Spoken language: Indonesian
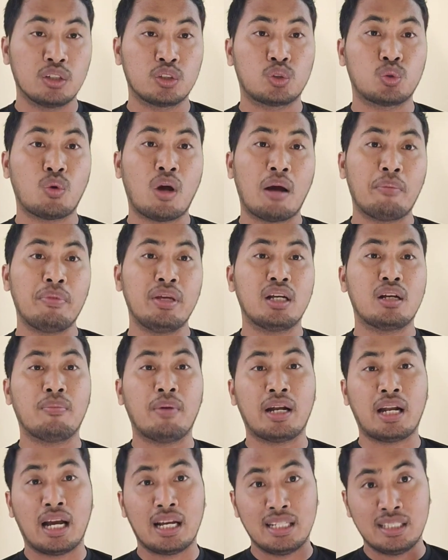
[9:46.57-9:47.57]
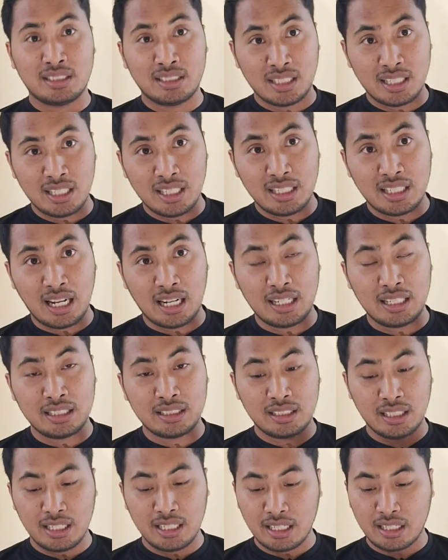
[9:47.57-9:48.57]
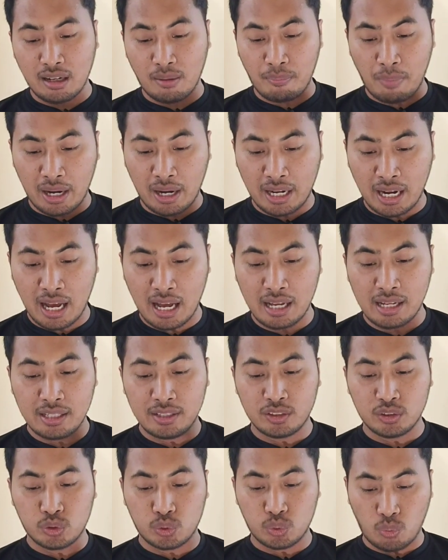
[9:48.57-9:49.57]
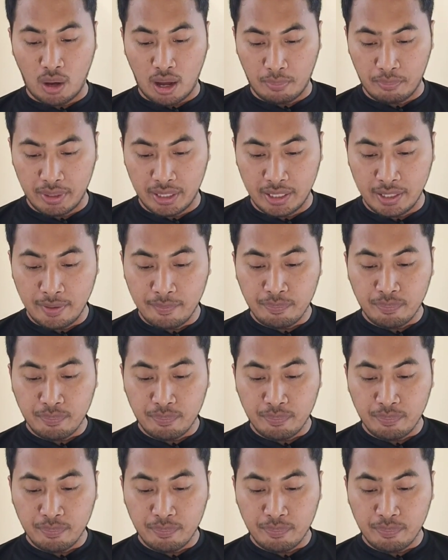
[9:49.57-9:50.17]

suami kepada istri, dan istri kepada suami.